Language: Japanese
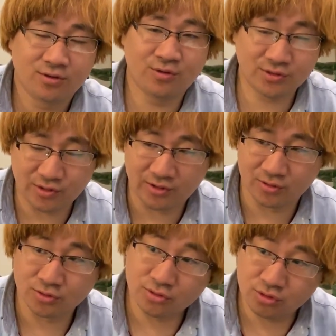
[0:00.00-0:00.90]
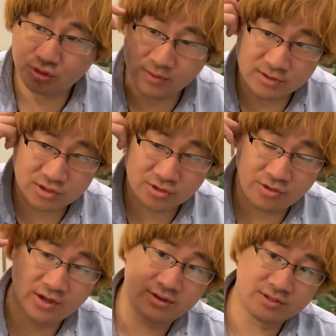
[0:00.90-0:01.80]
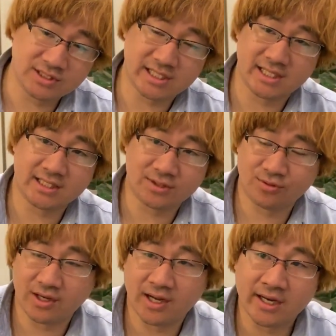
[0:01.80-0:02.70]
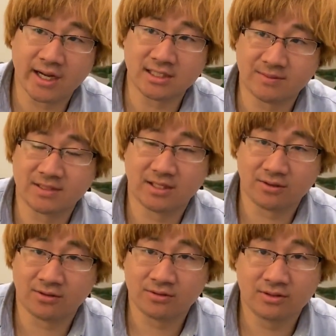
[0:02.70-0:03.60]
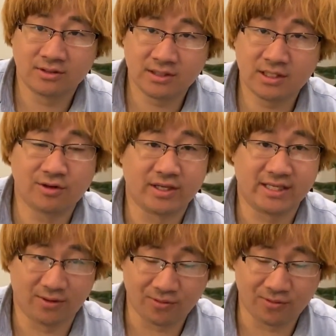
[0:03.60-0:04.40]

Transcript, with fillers: この後あの友一のあの実際やった動画流しますけどっていうのが基